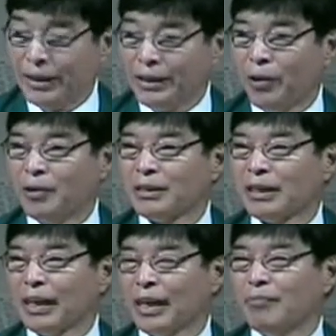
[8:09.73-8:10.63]

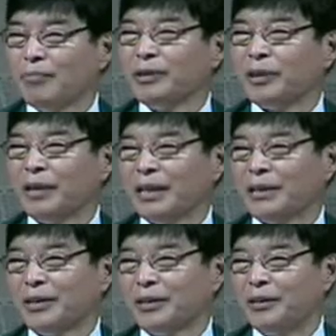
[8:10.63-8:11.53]
영생의
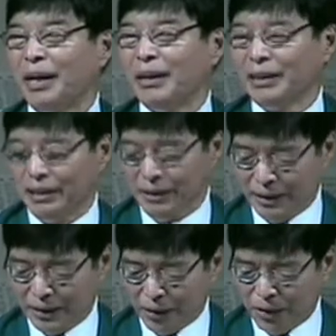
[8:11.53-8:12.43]
문턱에서 그만
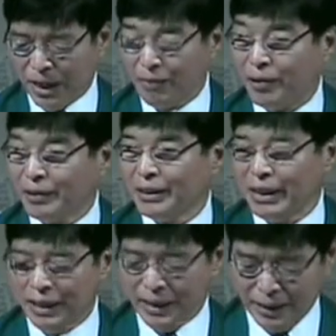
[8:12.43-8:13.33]

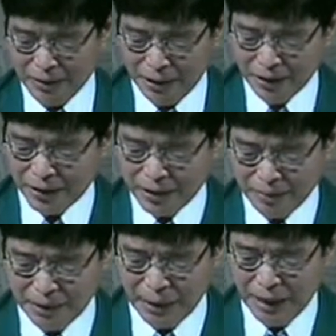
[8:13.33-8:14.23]
떠나버리게 된
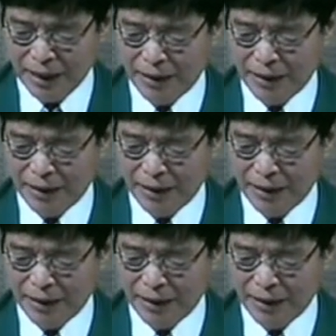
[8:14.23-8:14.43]
것입니다.